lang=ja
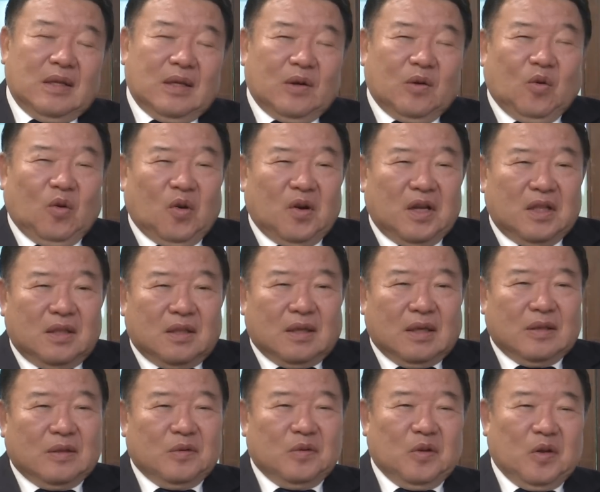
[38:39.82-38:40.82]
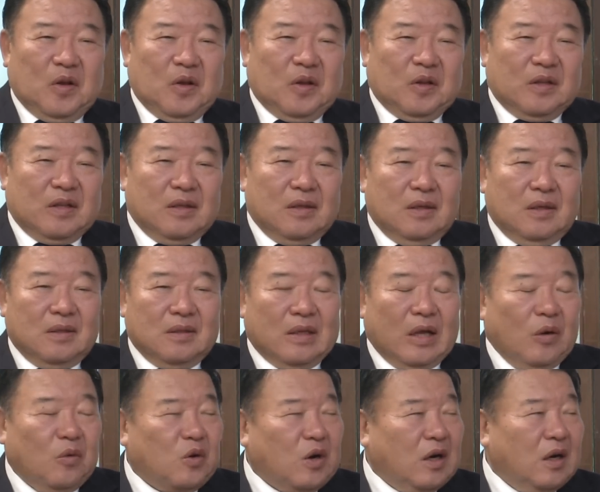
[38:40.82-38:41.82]
これって治
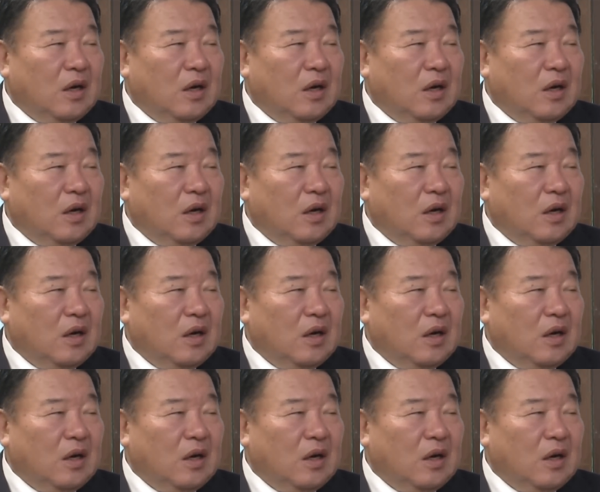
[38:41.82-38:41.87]
ら